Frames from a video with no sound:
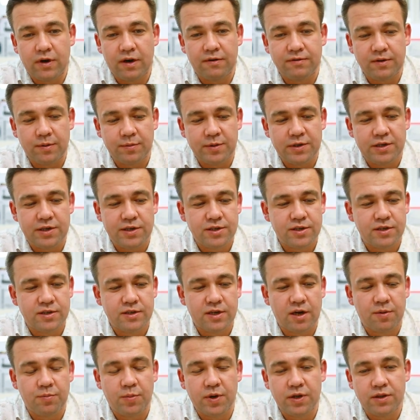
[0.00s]
автоматически
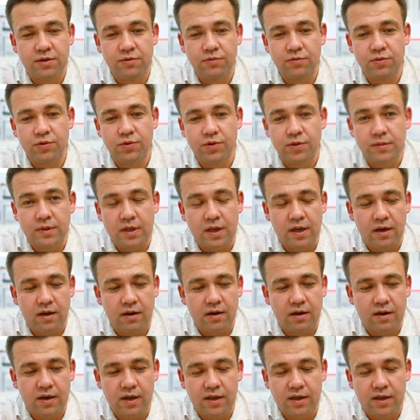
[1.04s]
срабатывают на